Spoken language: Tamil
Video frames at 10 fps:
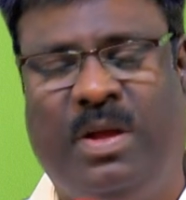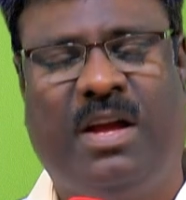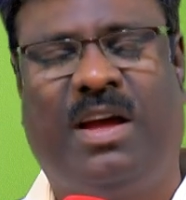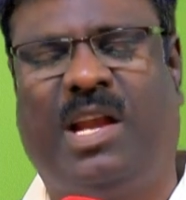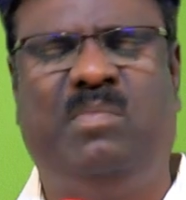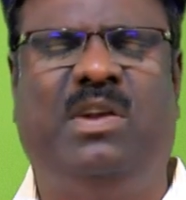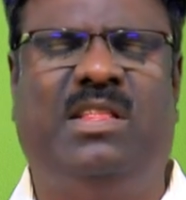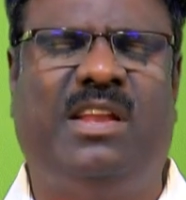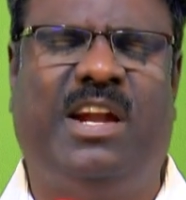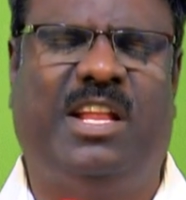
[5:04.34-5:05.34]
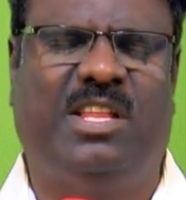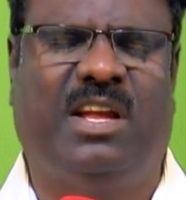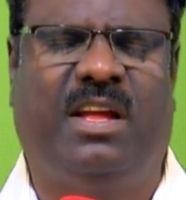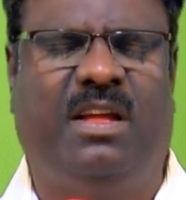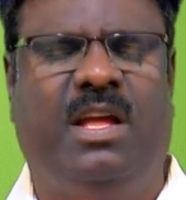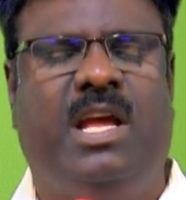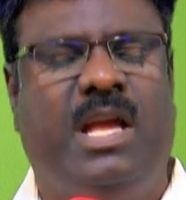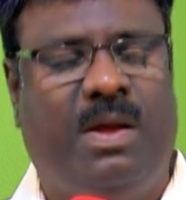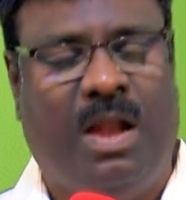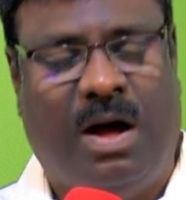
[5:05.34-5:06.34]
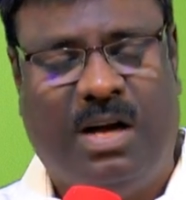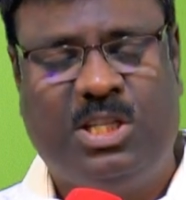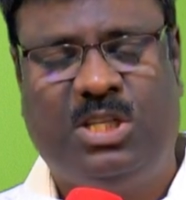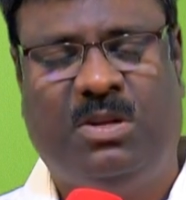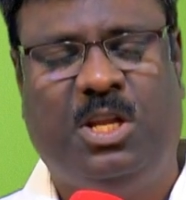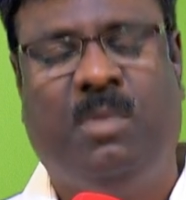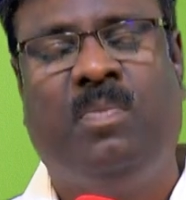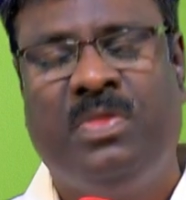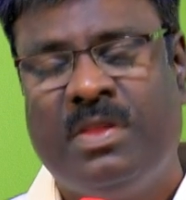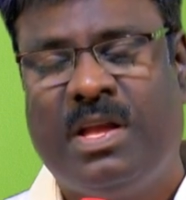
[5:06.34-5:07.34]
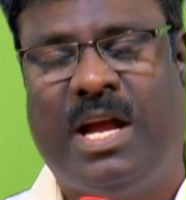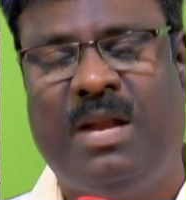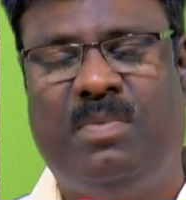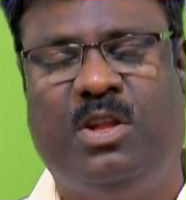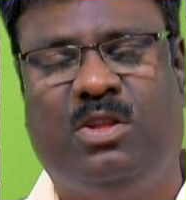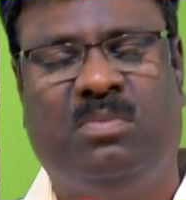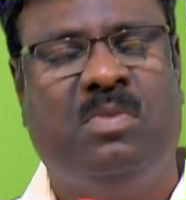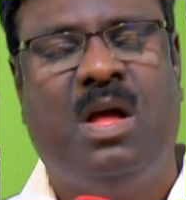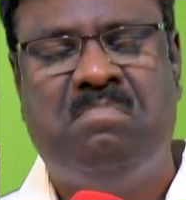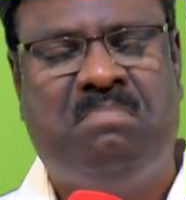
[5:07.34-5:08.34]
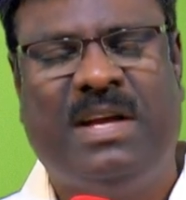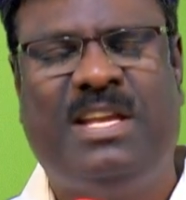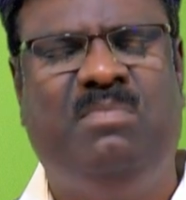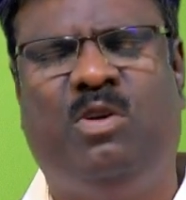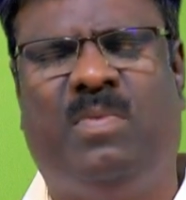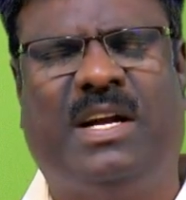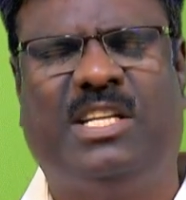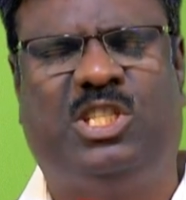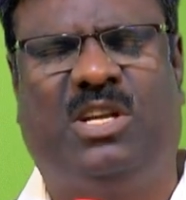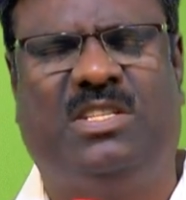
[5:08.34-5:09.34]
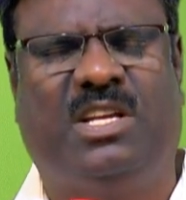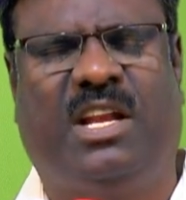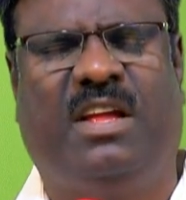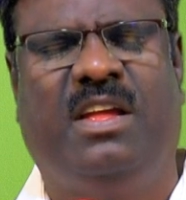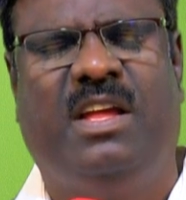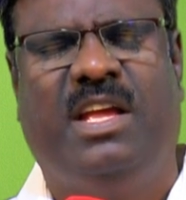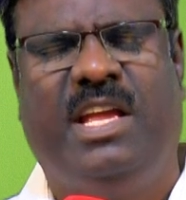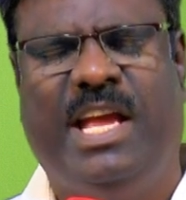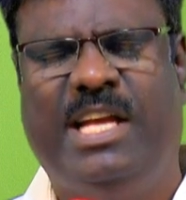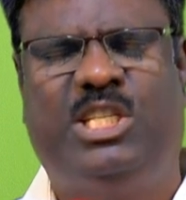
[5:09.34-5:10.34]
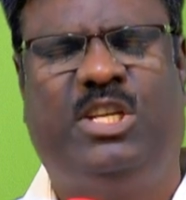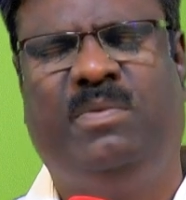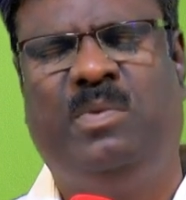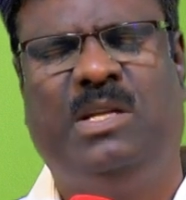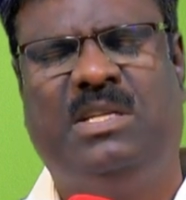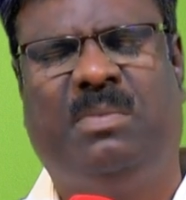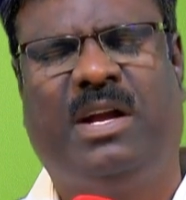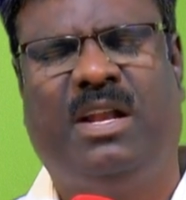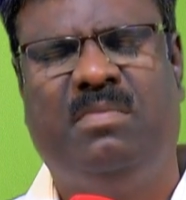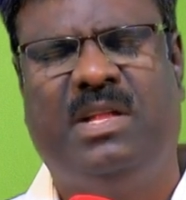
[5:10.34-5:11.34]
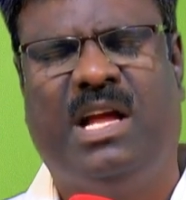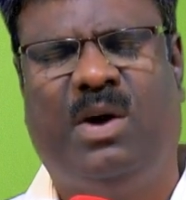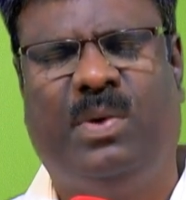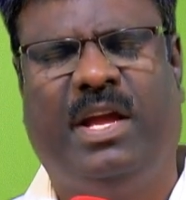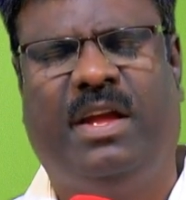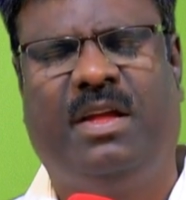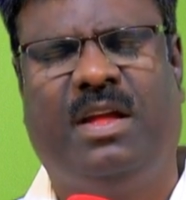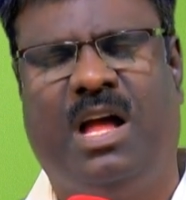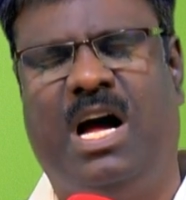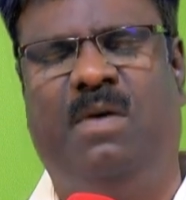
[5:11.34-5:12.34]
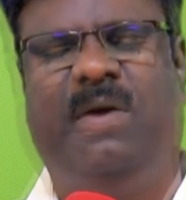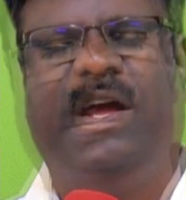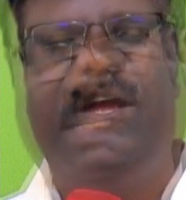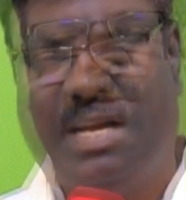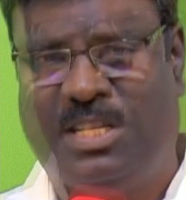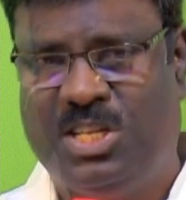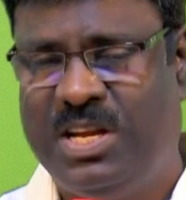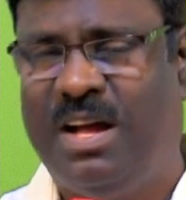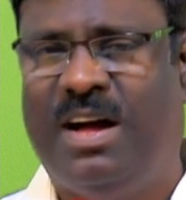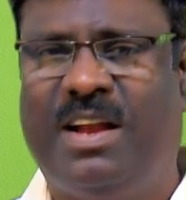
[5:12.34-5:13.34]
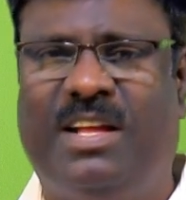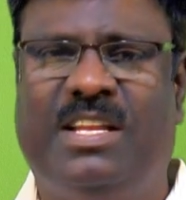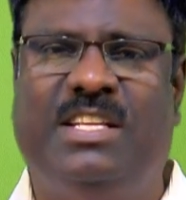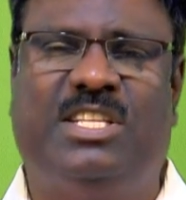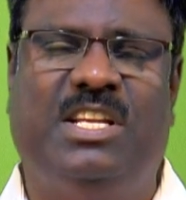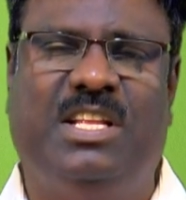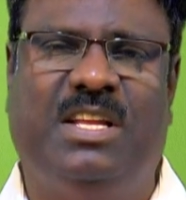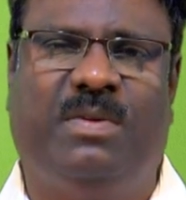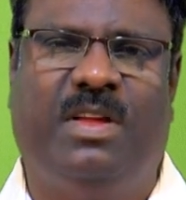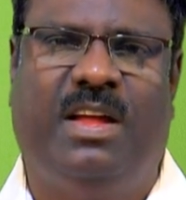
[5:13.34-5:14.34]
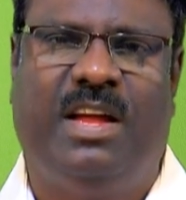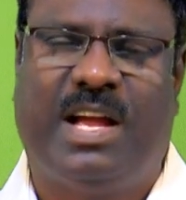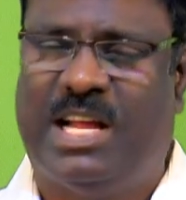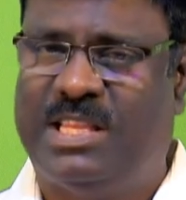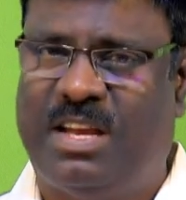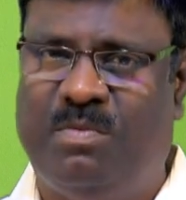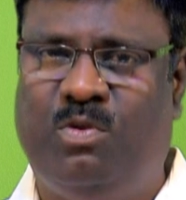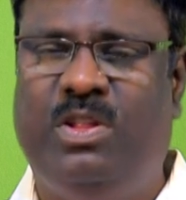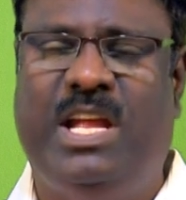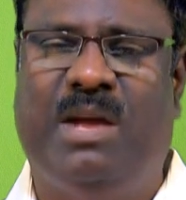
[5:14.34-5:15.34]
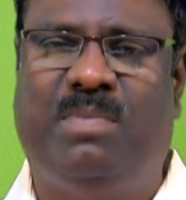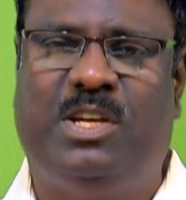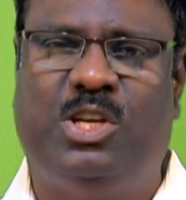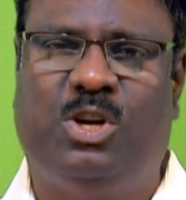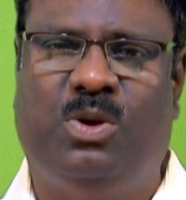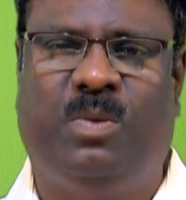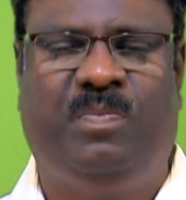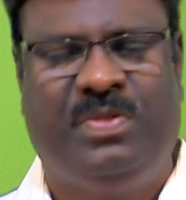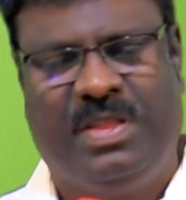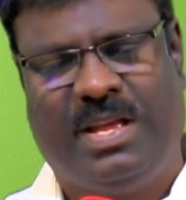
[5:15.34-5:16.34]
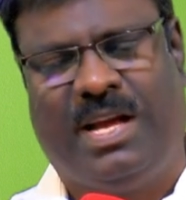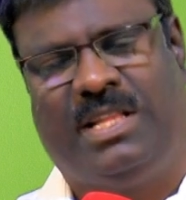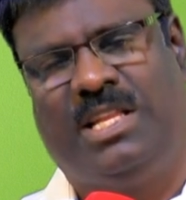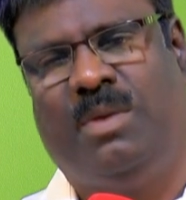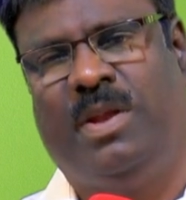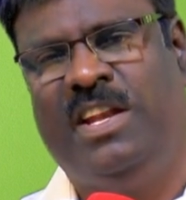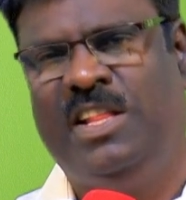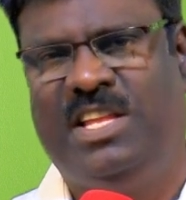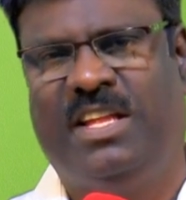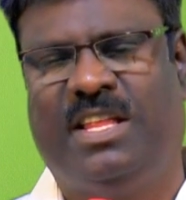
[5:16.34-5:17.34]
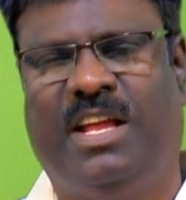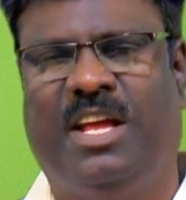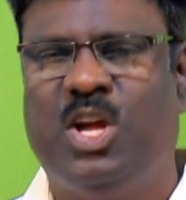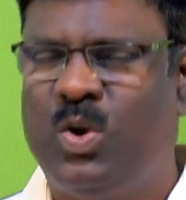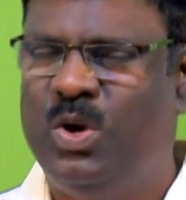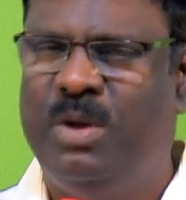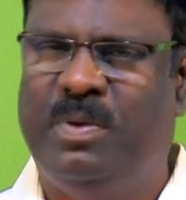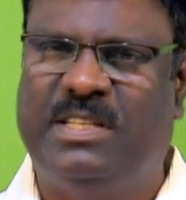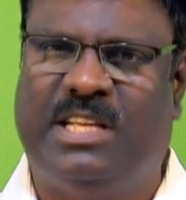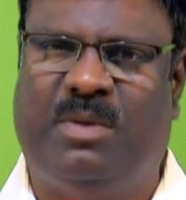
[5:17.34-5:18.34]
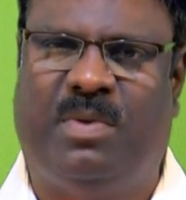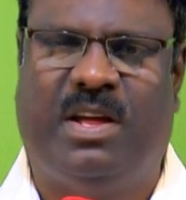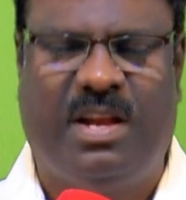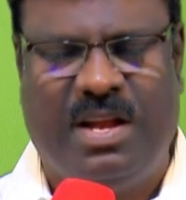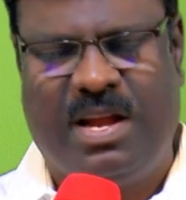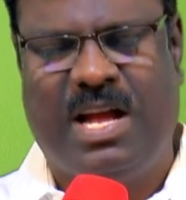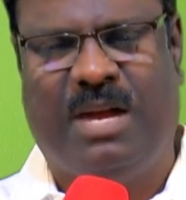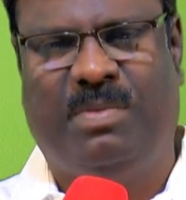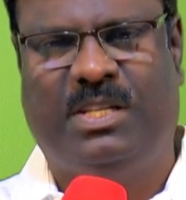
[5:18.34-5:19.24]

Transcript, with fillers: எங்களை கரம் பிடித்த நடத்துங்க எங்களை ஆசிரியம் கனப்படுத்தும் மகிமமாக செலுத்துகிற இயேசுவின் வழி ஜபக்கலபதாவே ஆமை கர்த்தருக்கு ஆராதனை செய்து கர்த்தரை உறுதியாய் பற்றிக்கொள்வோம் கர்த்தர் நம்மளை நித்தியத்தில் கொண்டு போய் சேர்ப்பார் காட்